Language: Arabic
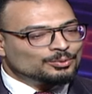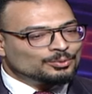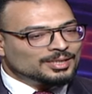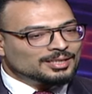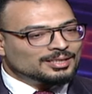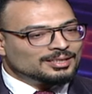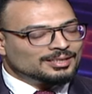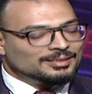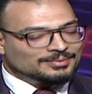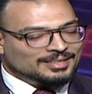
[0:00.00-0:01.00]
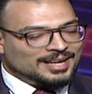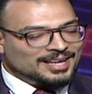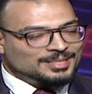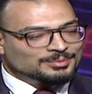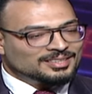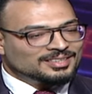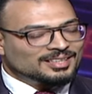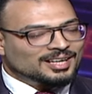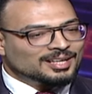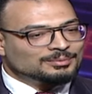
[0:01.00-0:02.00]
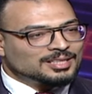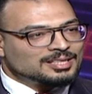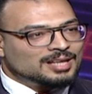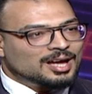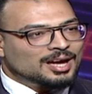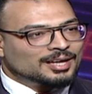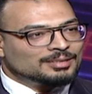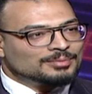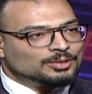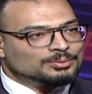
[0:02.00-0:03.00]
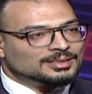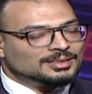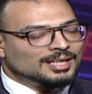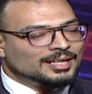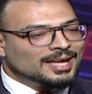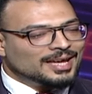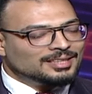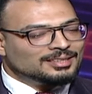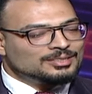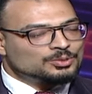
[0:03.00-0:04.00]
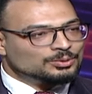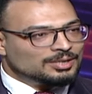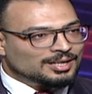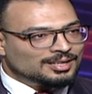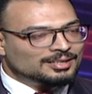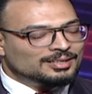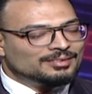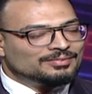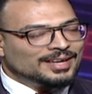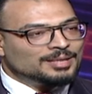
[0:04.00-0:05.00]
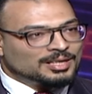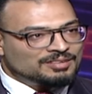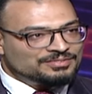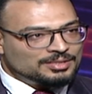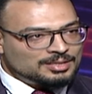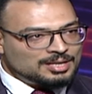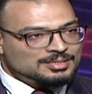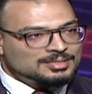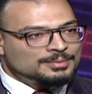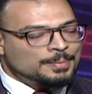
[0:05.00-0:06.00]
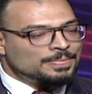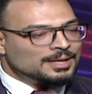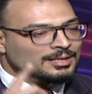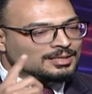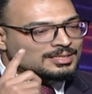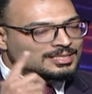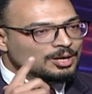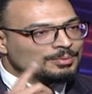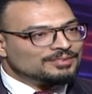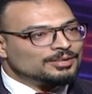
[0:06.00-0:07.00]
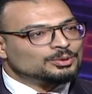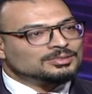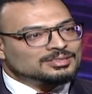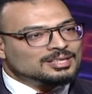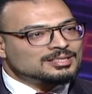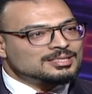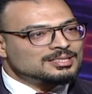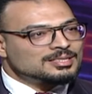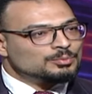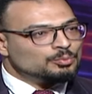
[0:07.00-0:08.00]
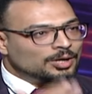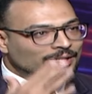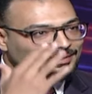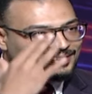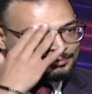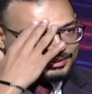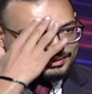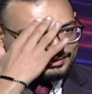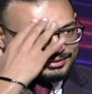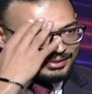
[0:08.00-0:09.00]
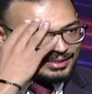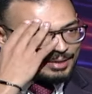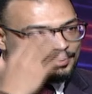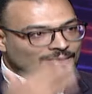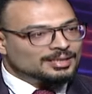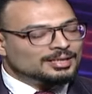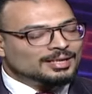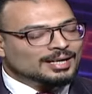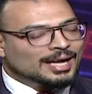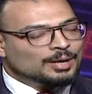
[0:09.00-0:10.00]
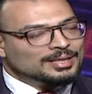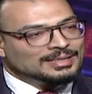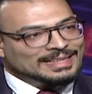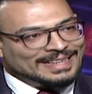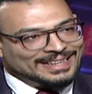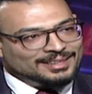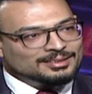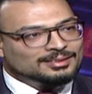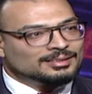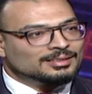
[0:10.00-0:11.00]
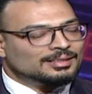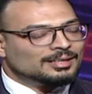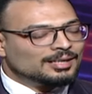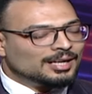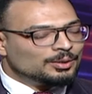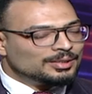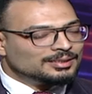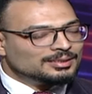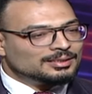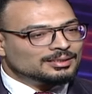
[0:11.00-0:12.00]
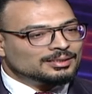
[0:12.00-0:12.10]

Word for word: وعايز ابتدي كده الحلقه بان انا اصحح المعلومه دي الحقيقه اي صداع في اي مكان في الراس سواء بقى فروه الراس مقدمه الجبهه حوالين العين حوالين